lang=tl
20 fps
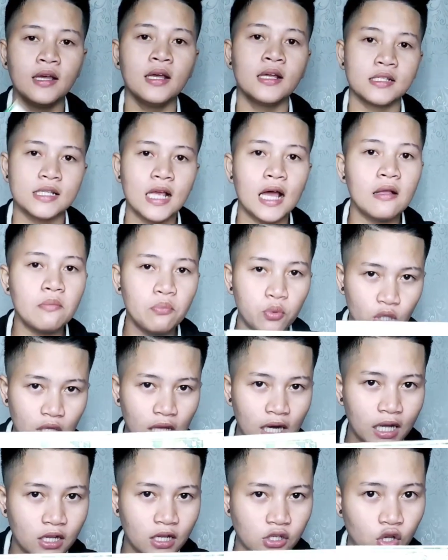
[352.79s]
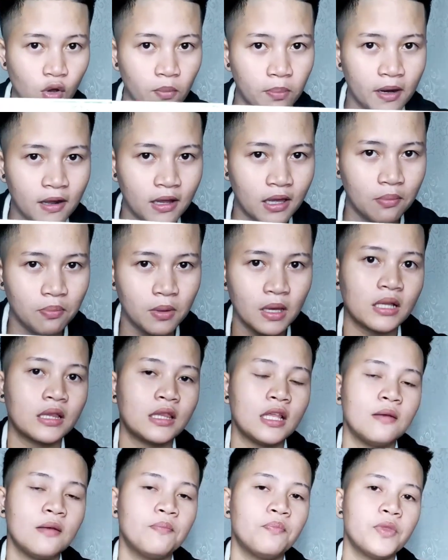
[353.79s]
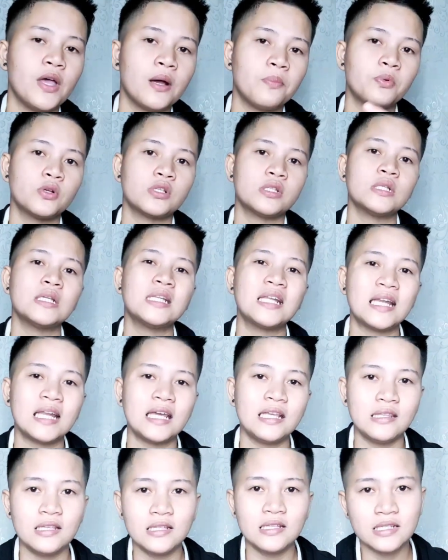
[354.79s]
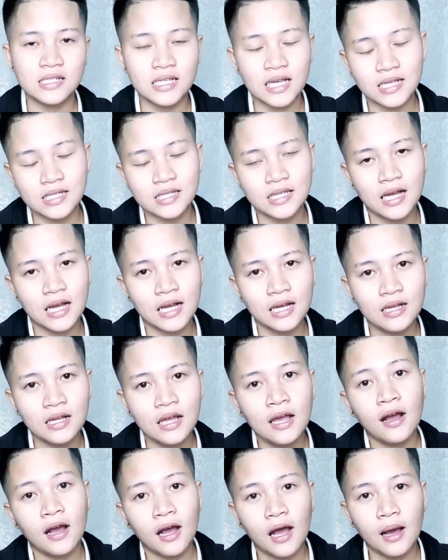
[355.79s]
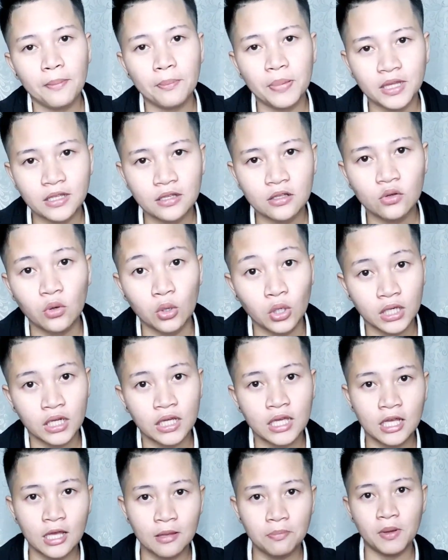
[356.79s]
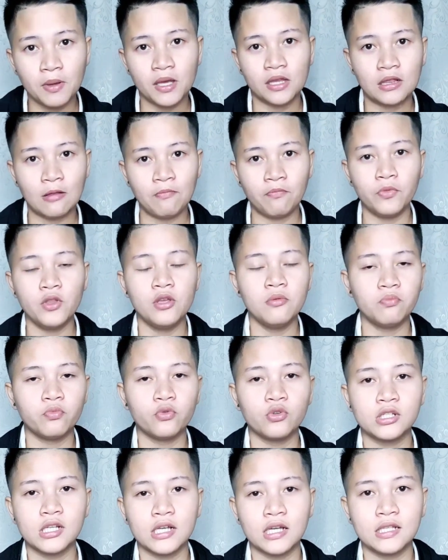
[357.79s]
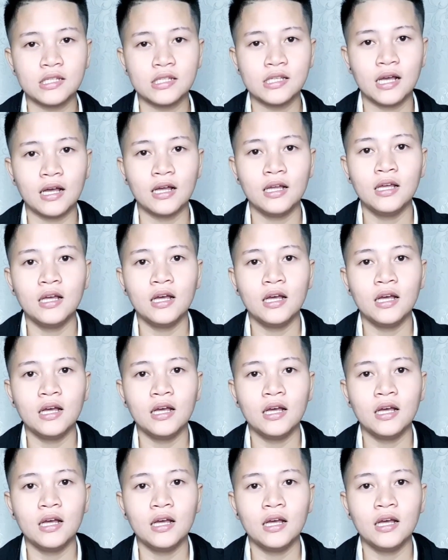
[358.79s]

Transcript: Sa akin po talaga sobrang effective. Tapos tinaray din siya ng kapatid ko. Naging effective din po sa kanya.